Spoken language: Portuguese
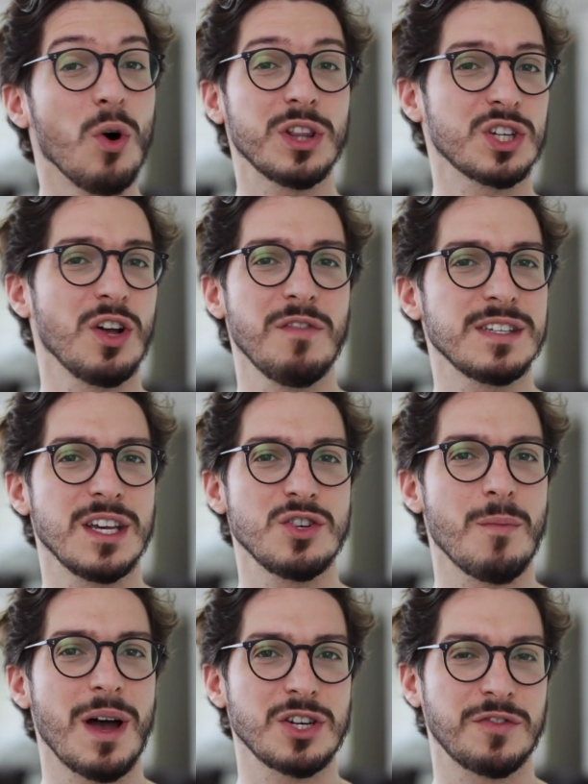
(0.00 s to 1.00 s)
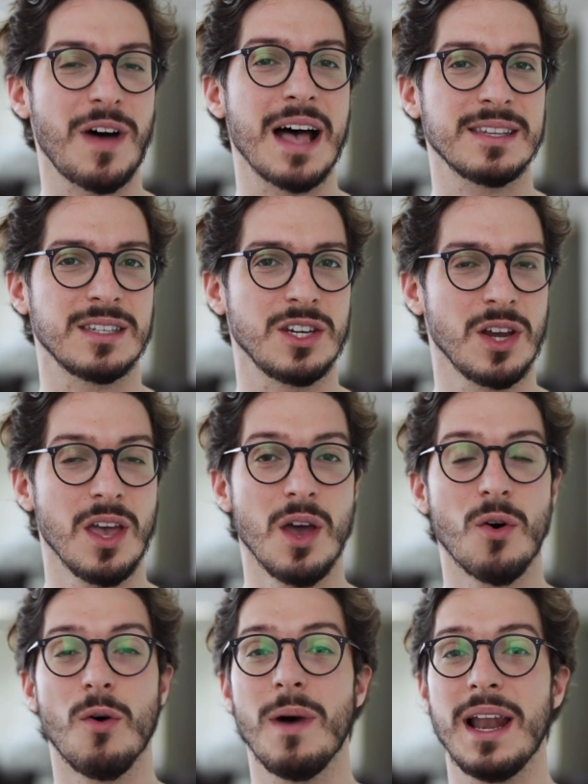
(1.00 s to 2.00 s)
Outras talvez sejam mais fáceis,
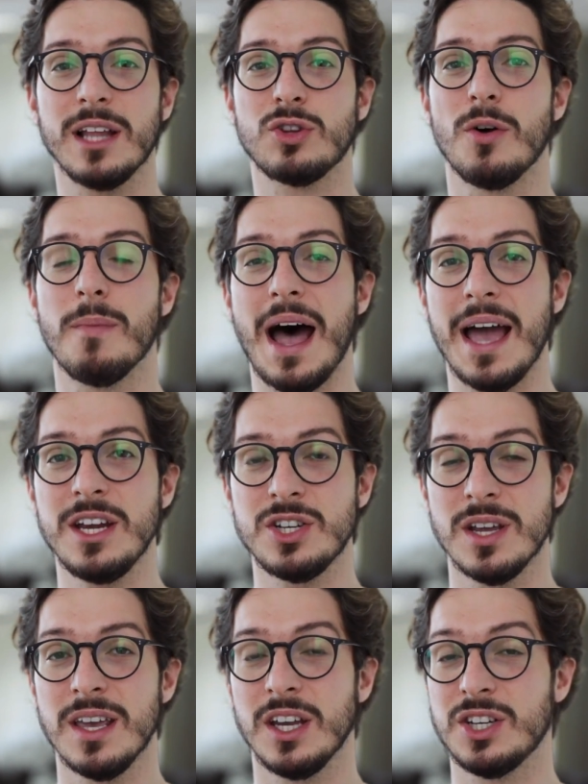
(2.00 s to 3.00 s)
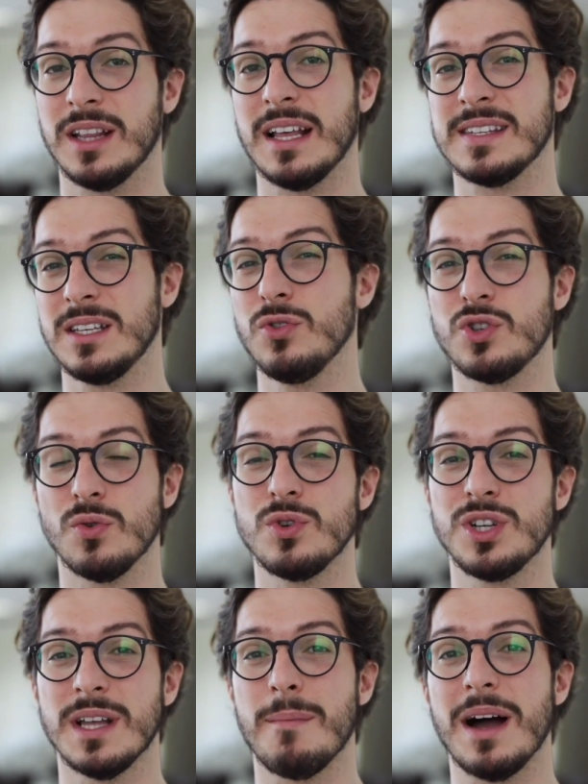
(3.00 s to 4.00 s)
como a Eletrobras, que já está sendo
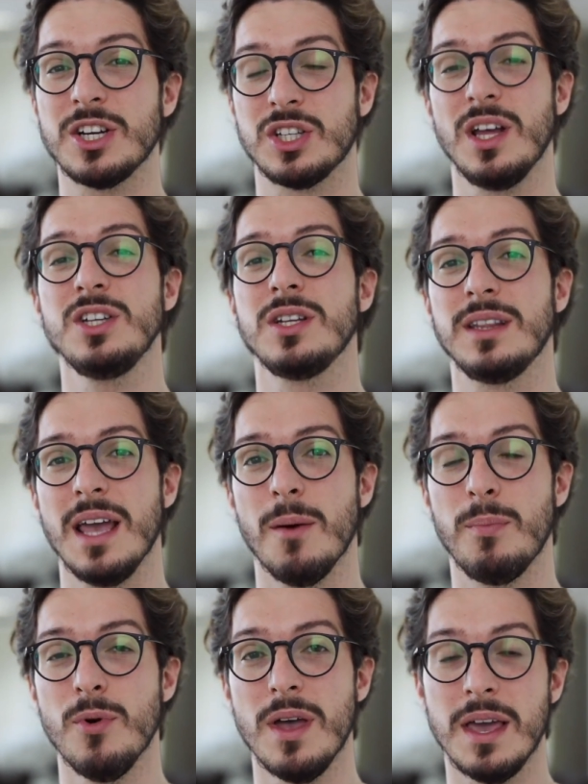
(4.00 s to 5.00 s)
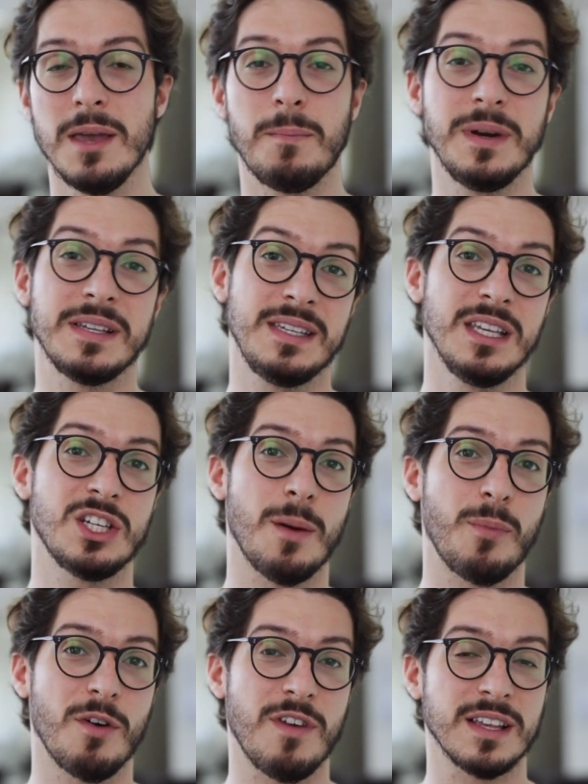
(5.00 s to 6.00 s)
discutida há bastante tempo e precisa de
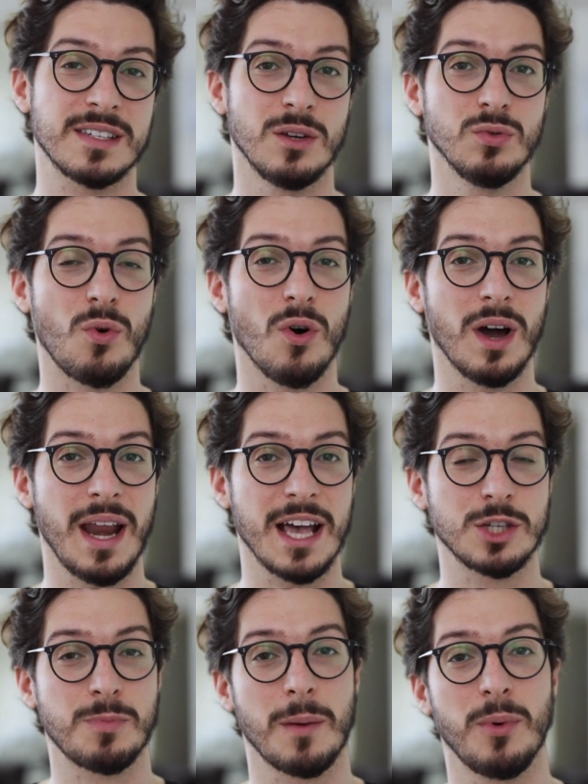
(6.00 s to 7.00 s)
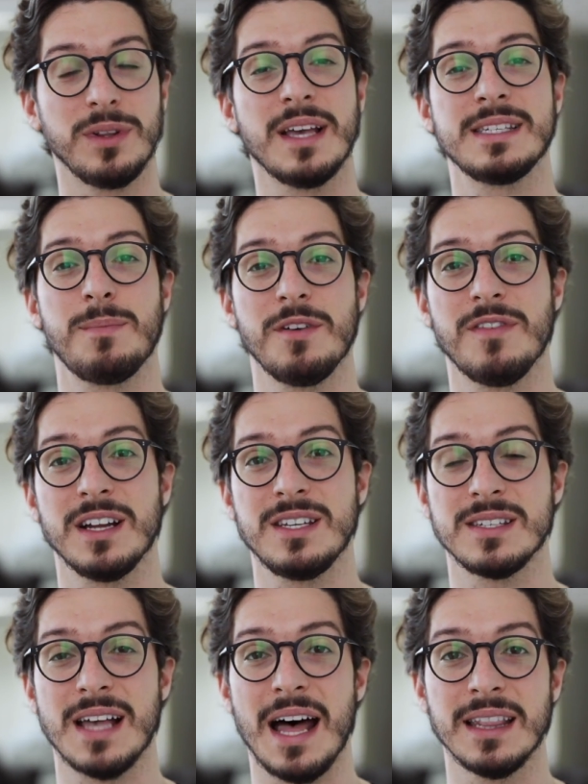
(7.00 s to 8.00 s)
aprovação do Congresso para poder ser
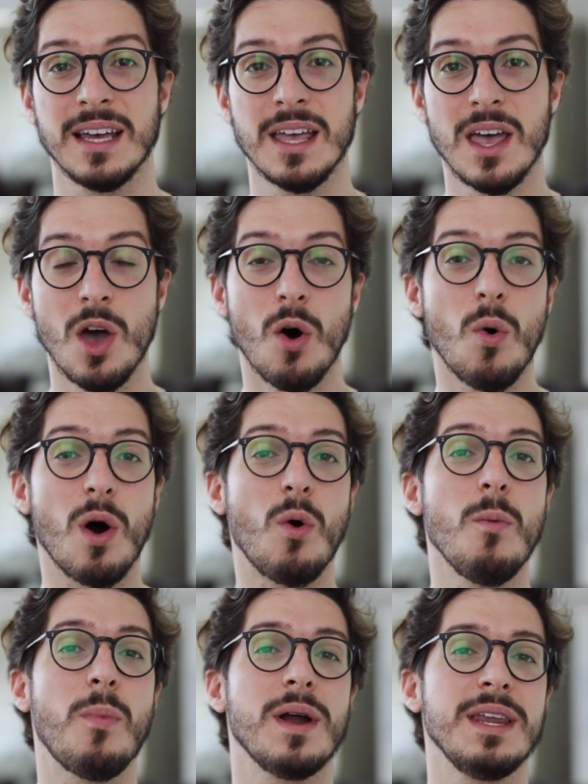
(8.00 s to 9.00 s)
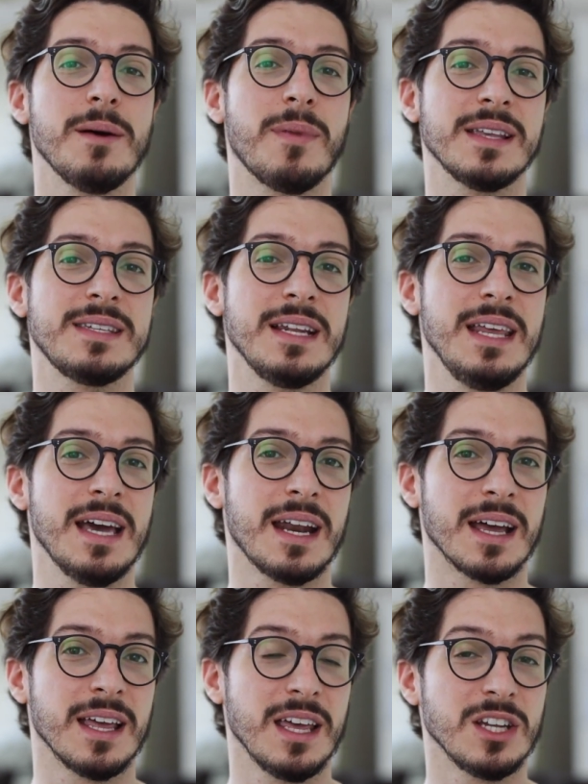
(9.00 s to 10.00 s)
privatizada, ou a Companhia
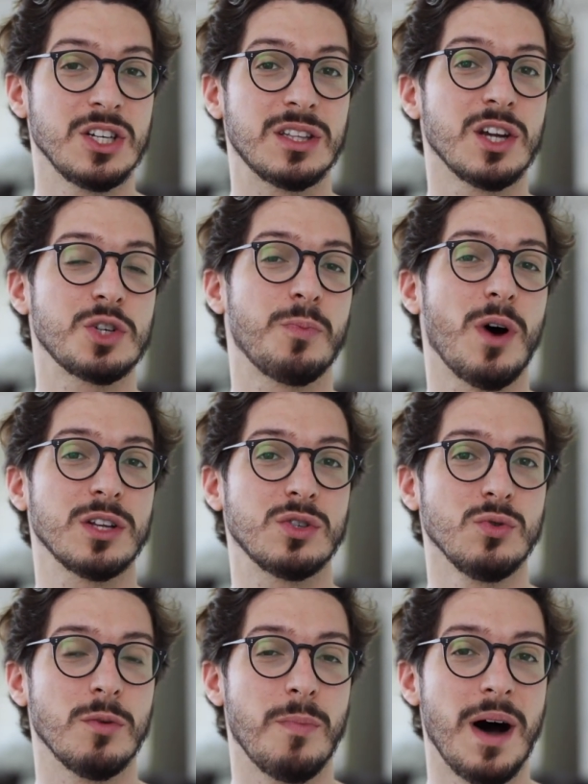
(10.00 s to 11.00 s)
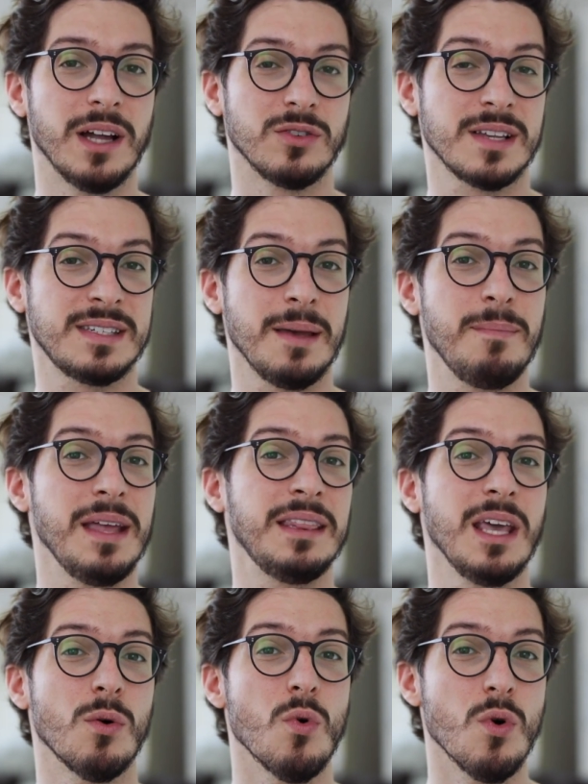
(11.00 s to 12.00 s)
Brasileira de Transportes Urbanos, a
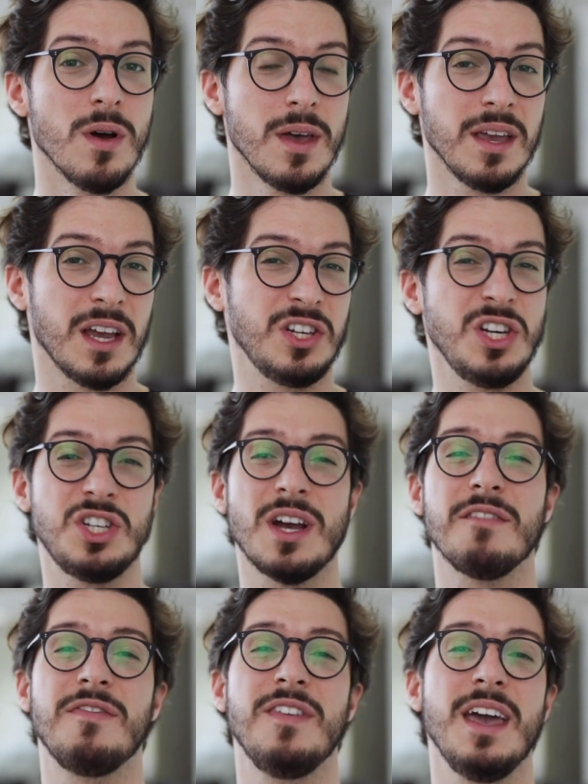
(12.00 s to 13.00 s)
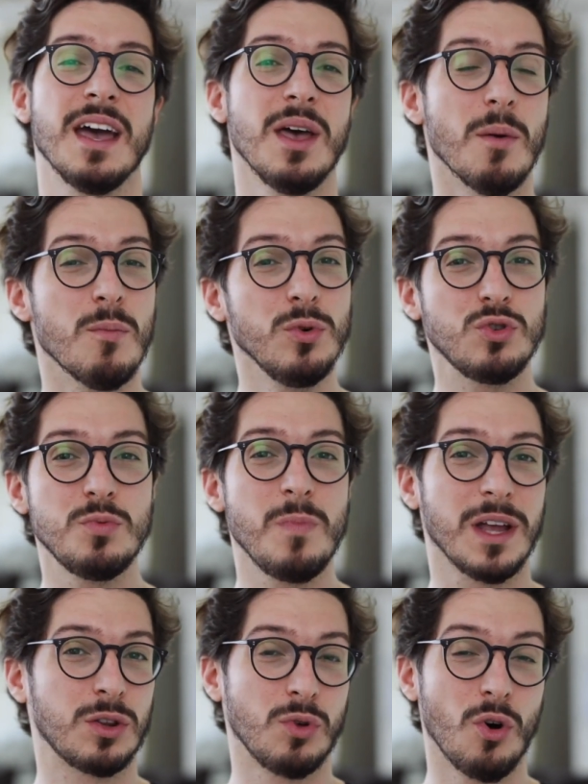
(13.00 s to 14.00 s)
CBTU, que a gente já vê muitos
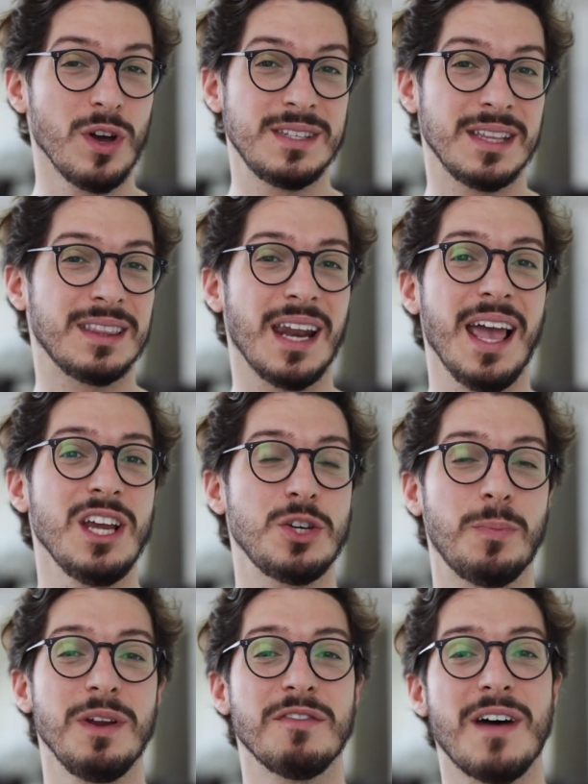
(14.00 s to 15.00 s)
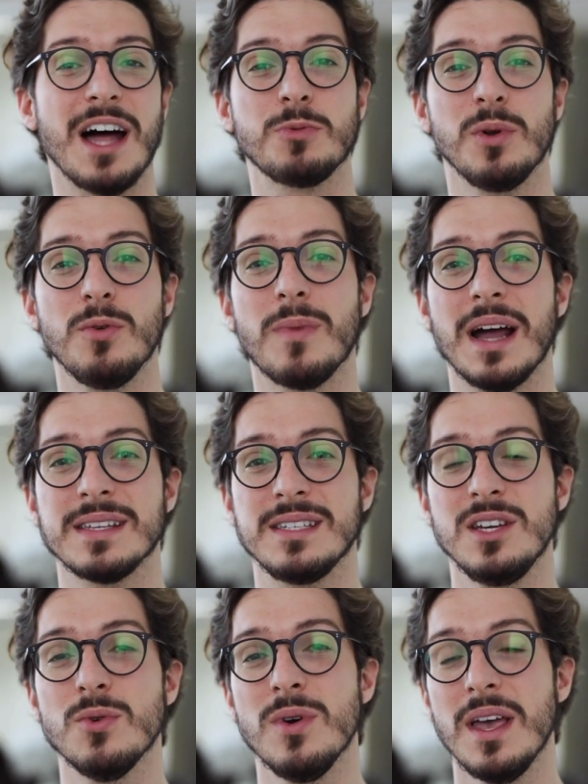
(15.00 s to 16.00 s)
metrôs e trens privados pelo
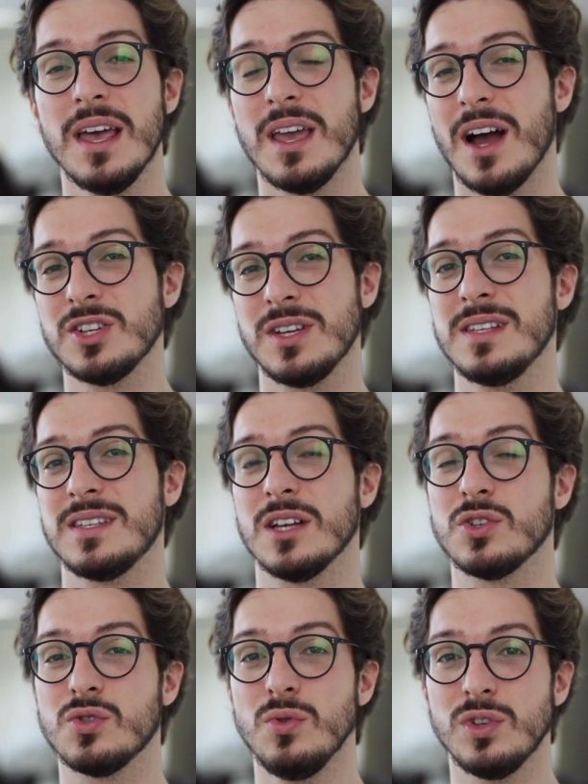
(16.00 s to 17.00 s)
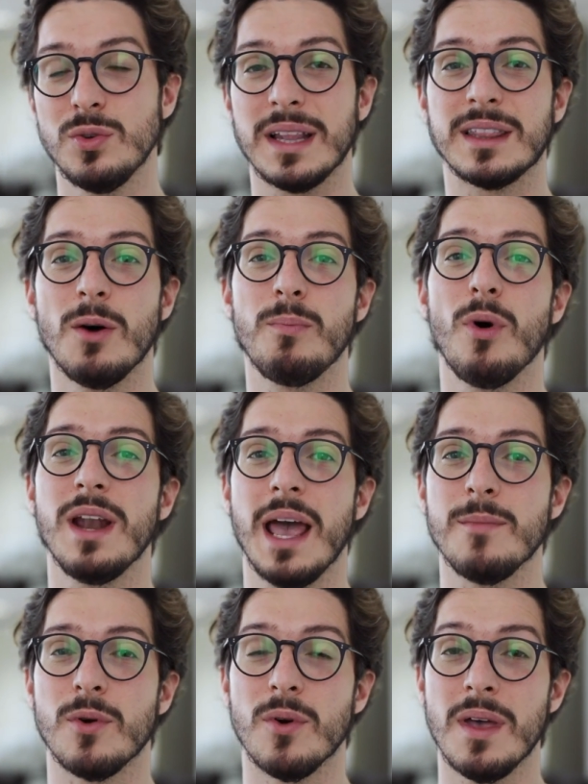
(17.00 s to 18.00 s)
Brasil e acho que esse assunto não é tão
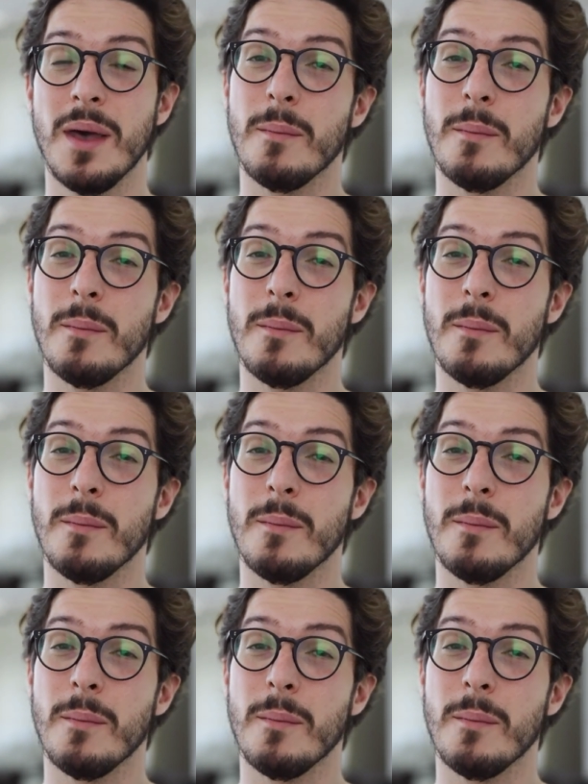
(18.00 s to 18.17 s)
polêmico.